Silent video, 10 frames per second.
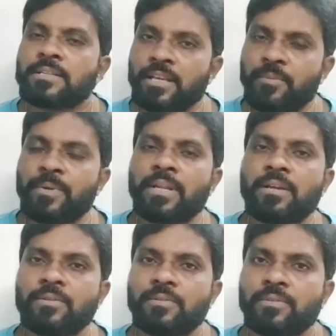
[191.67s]

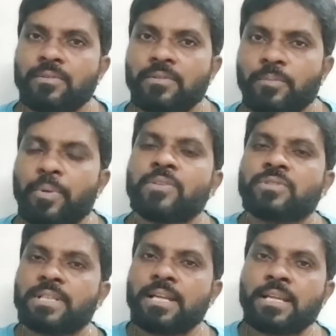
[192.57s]
షర్మిలను
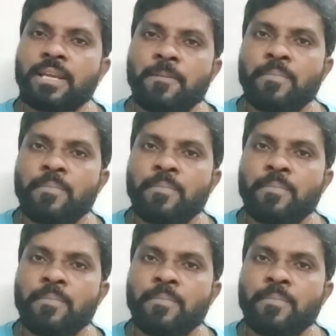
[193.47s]
ప్రస్తుతానికి